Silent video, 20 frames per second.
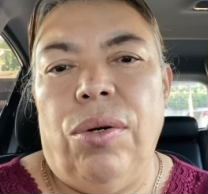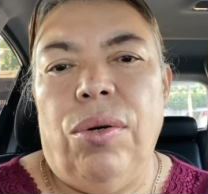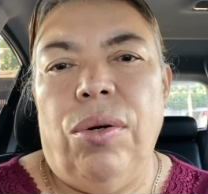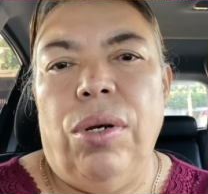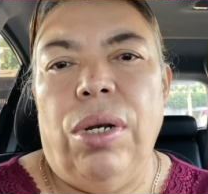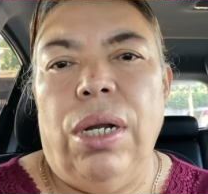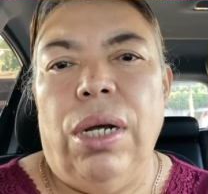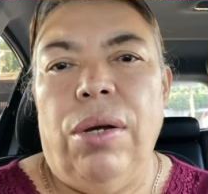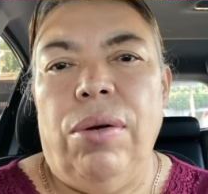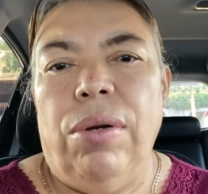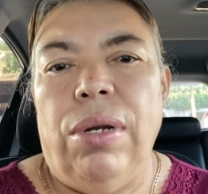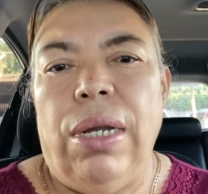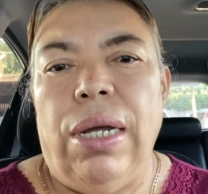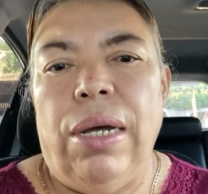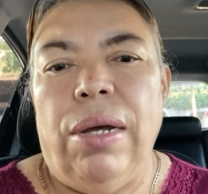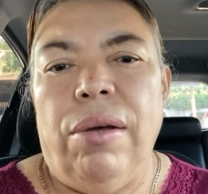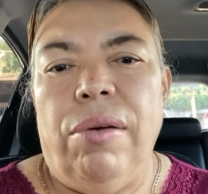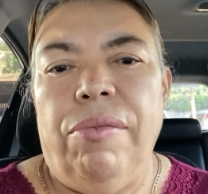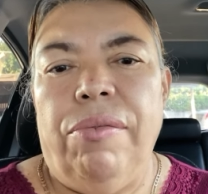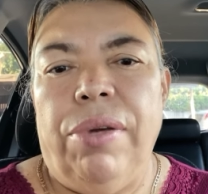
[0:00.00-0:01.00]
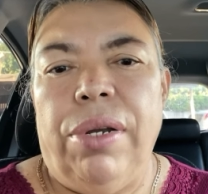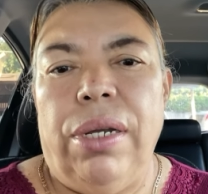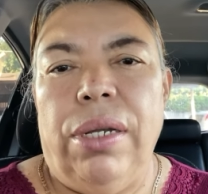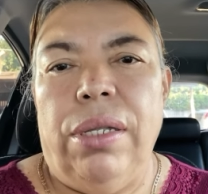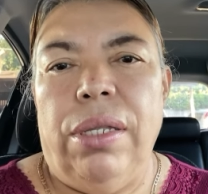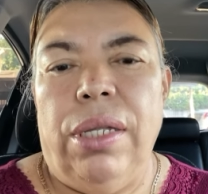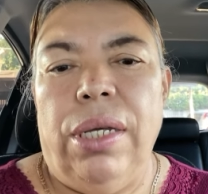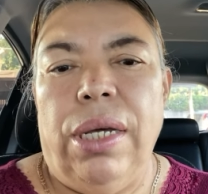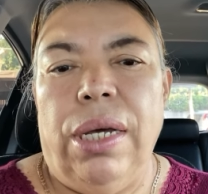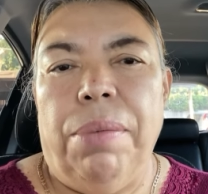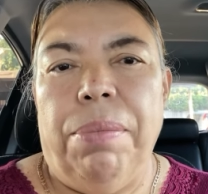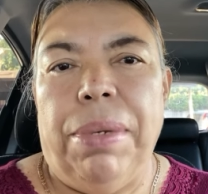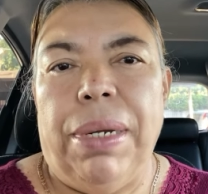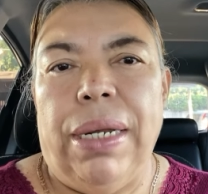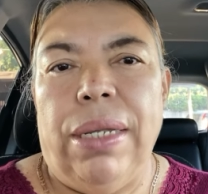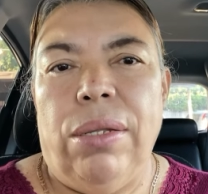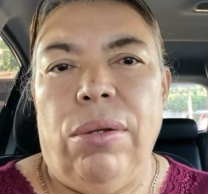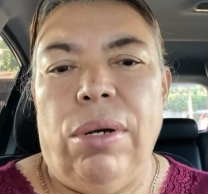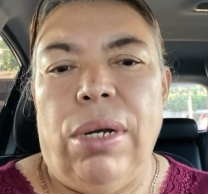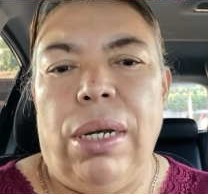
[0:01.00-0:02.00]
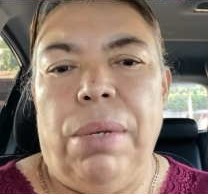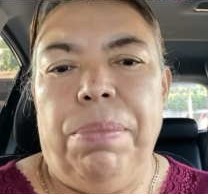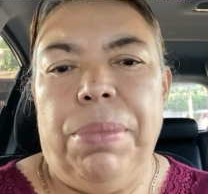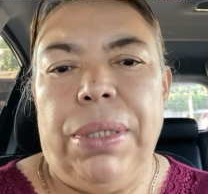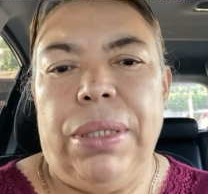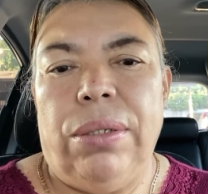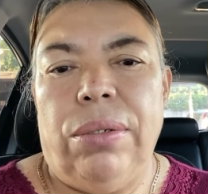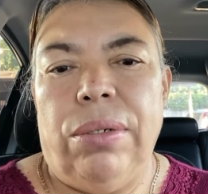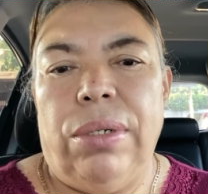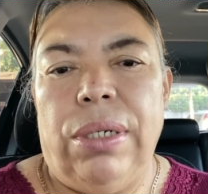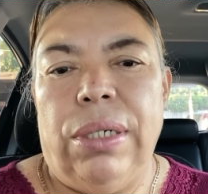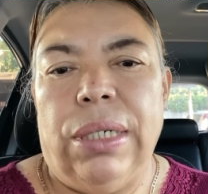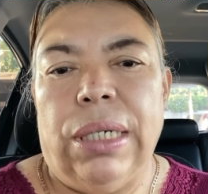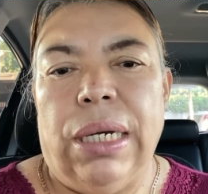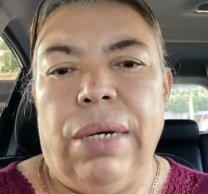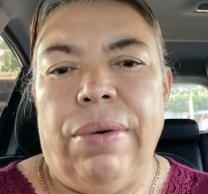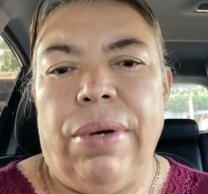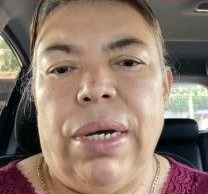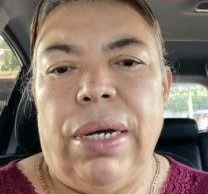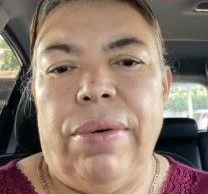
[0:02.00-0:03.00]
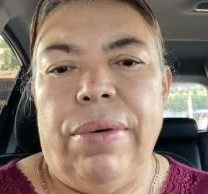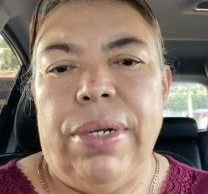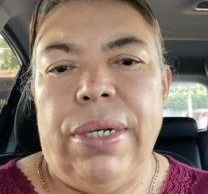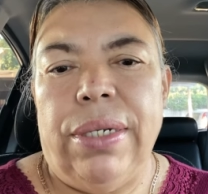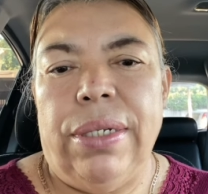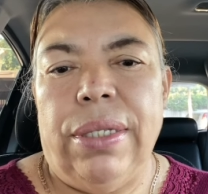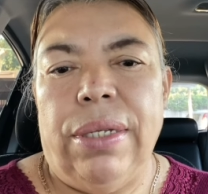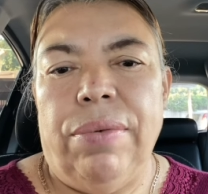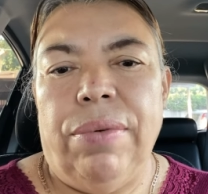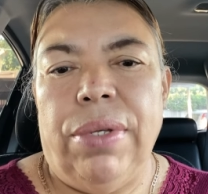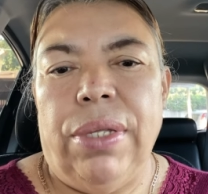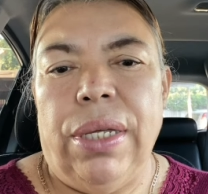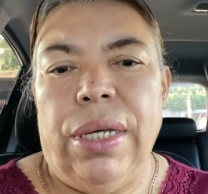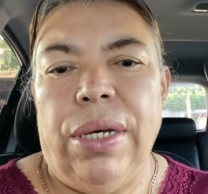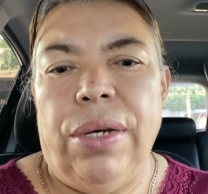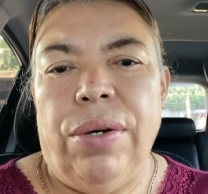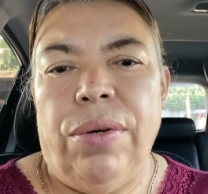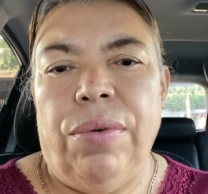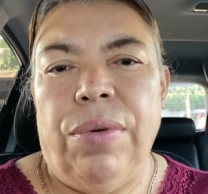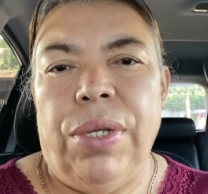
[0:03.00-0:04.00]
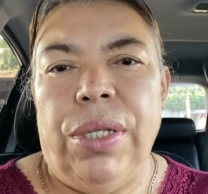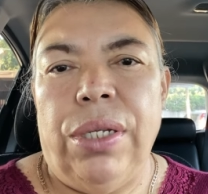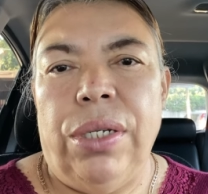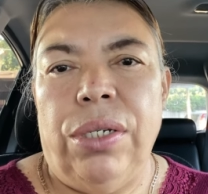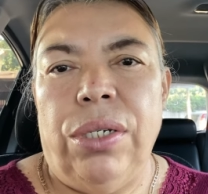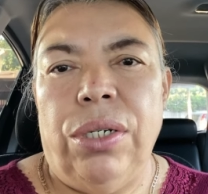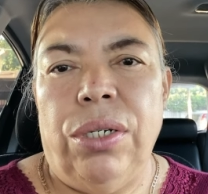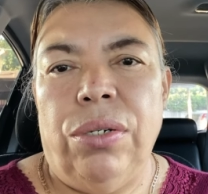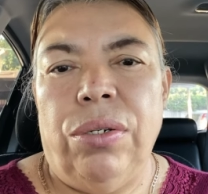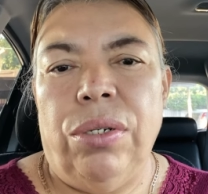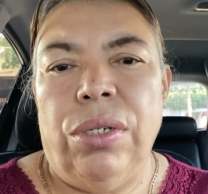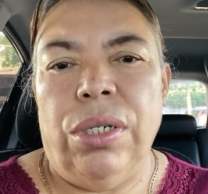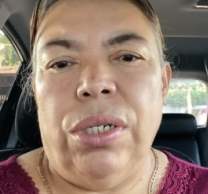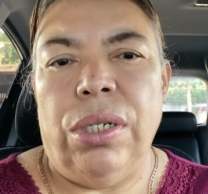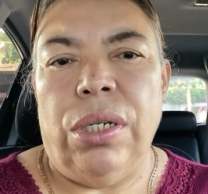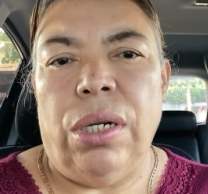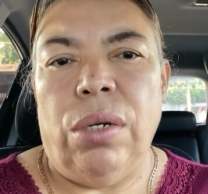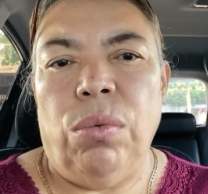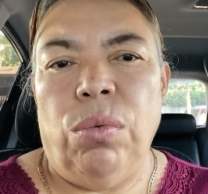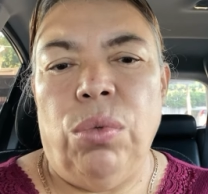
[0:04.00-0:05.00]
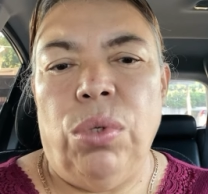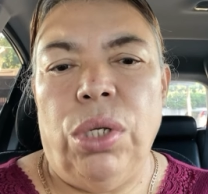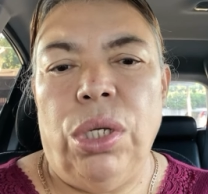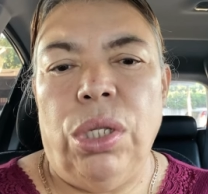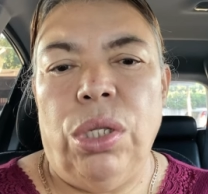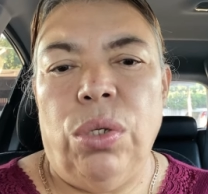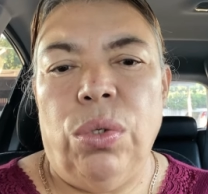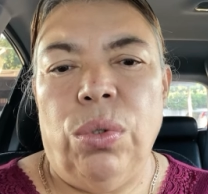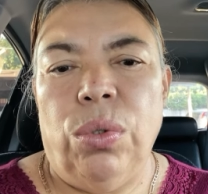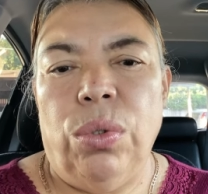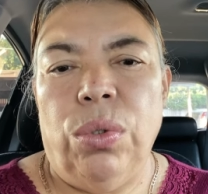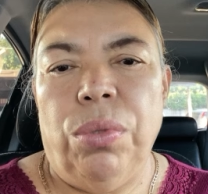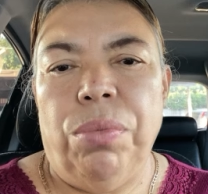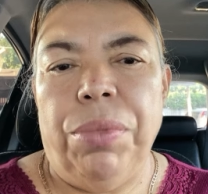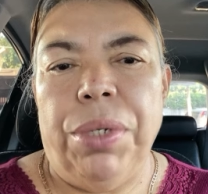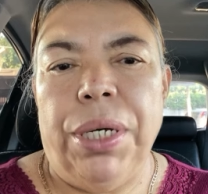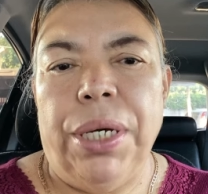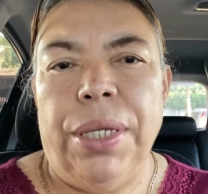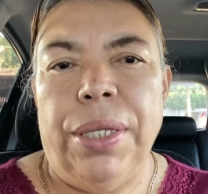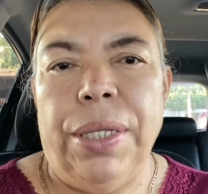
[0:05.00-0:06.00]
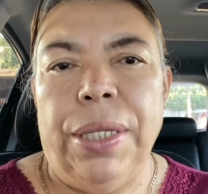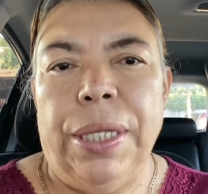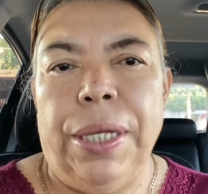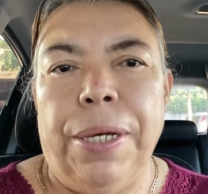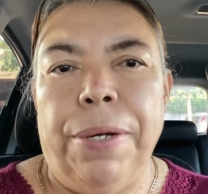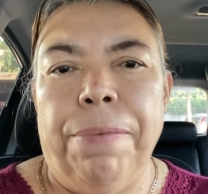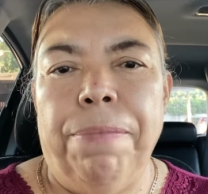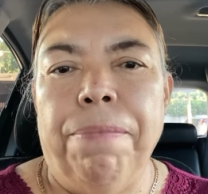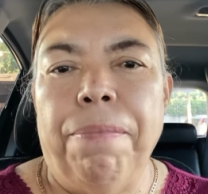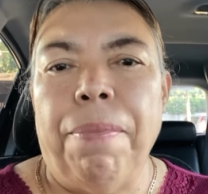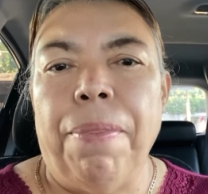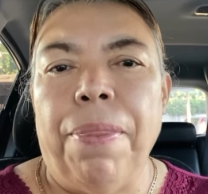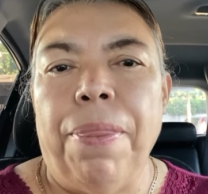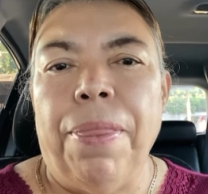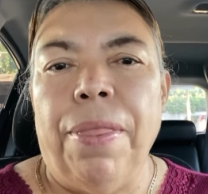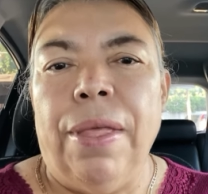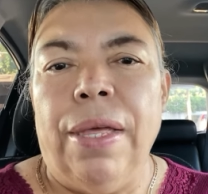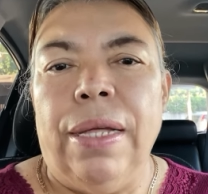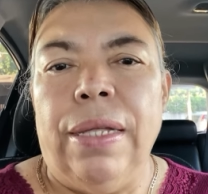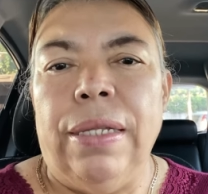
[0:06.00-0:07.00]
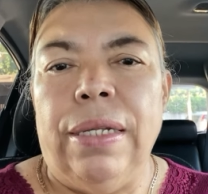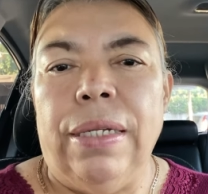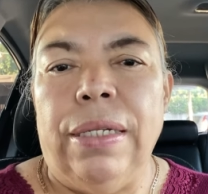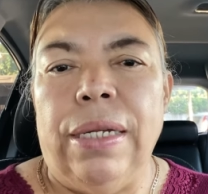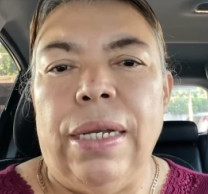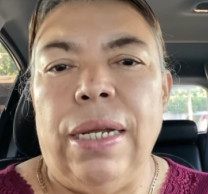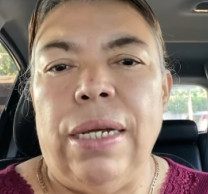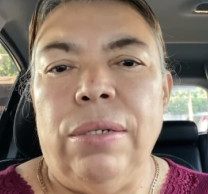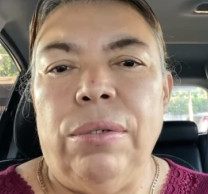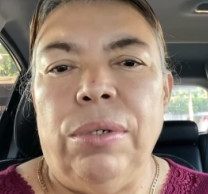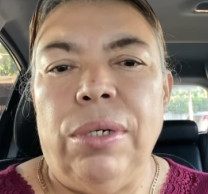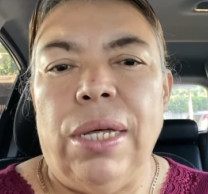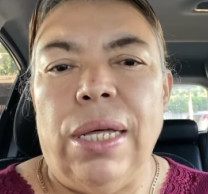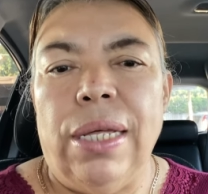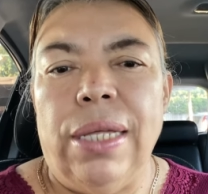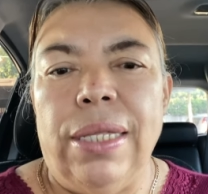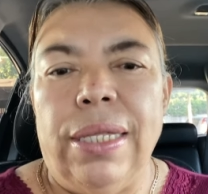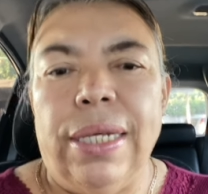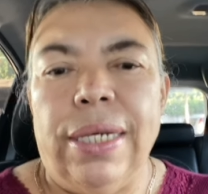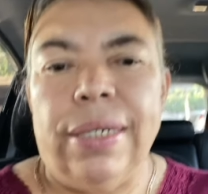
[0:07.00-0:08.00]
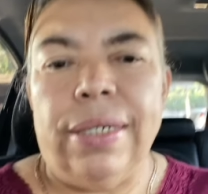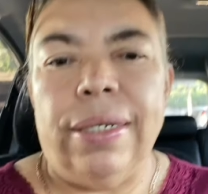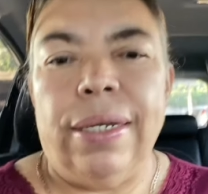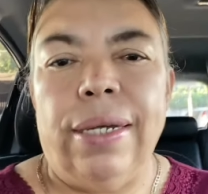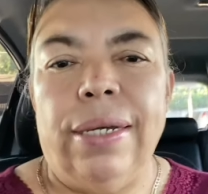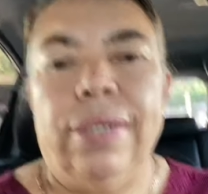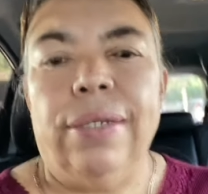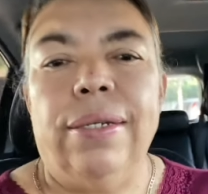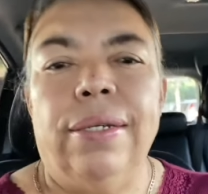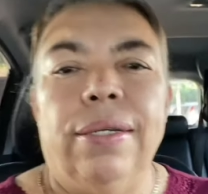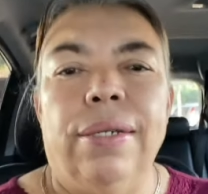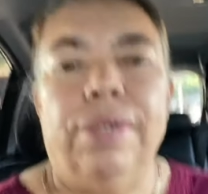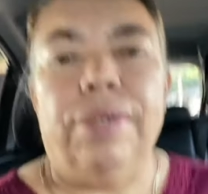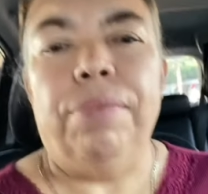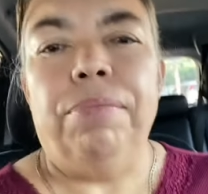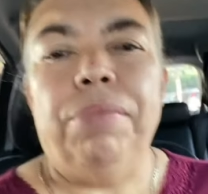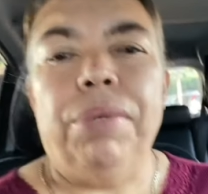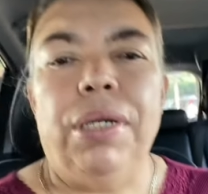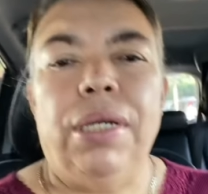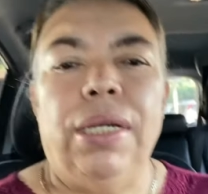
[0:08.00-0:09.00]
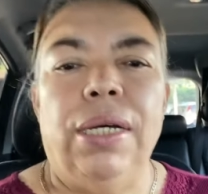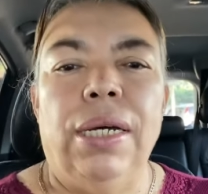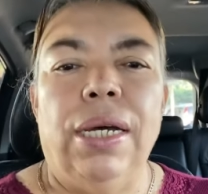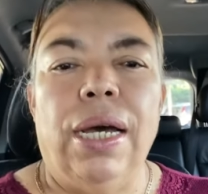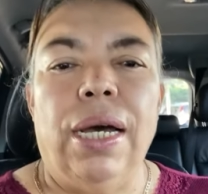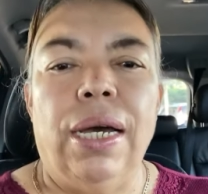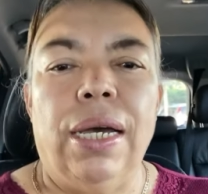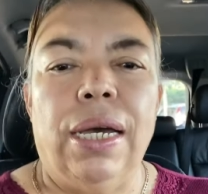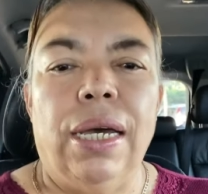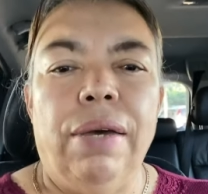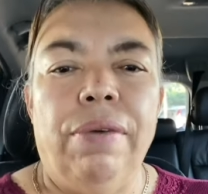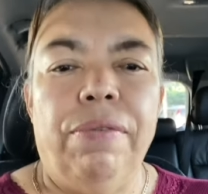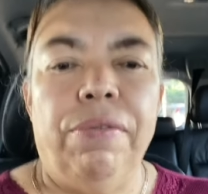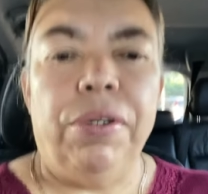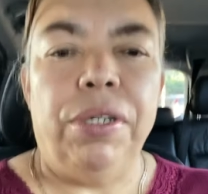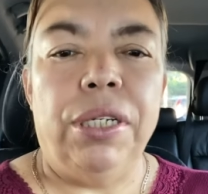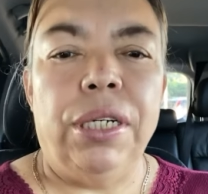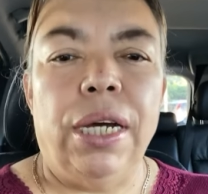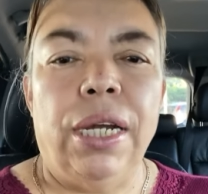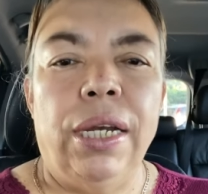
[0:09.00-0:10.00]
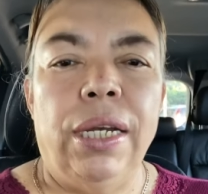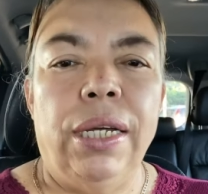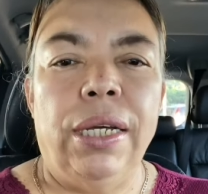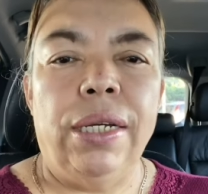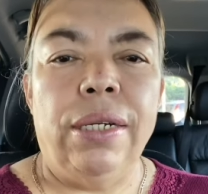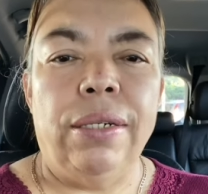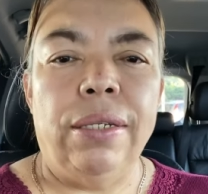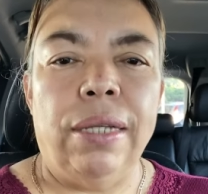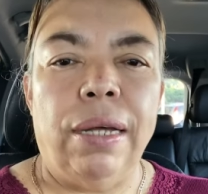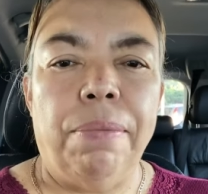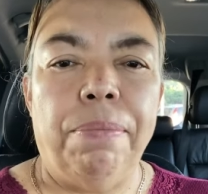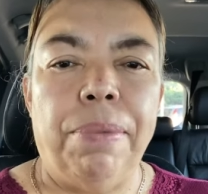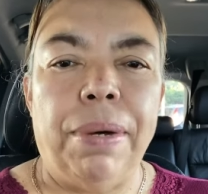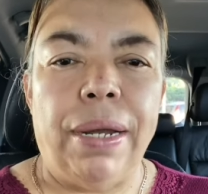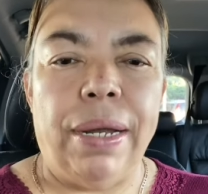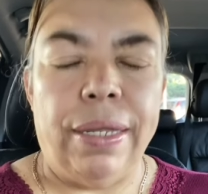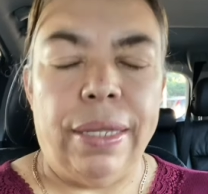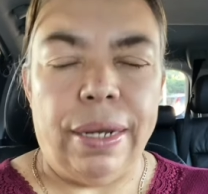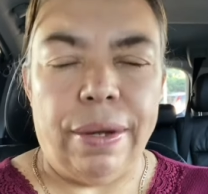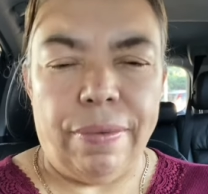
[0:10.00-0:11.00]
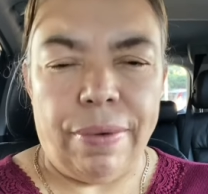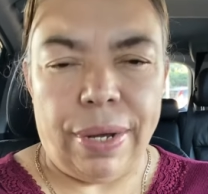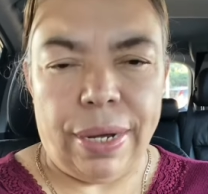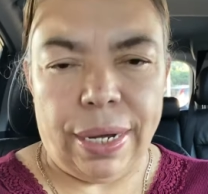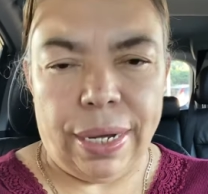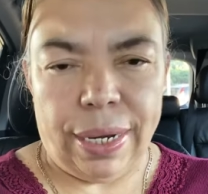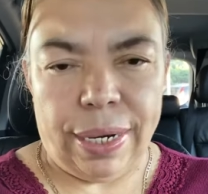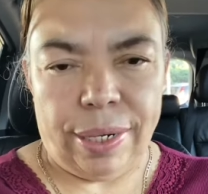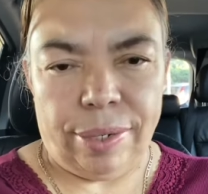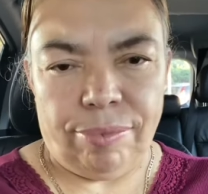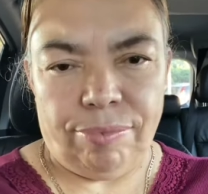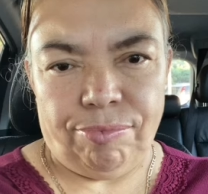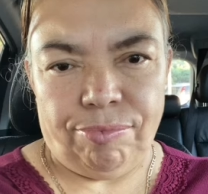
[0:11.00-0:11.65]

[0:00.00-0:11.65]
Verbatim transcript: Hola, hola, feliz día para todas las personas que van a ver este video. Bendiciones, saluditos, mi gente, desde la ciudad de Texas. Mire, aquí voy ya lista para trabajar.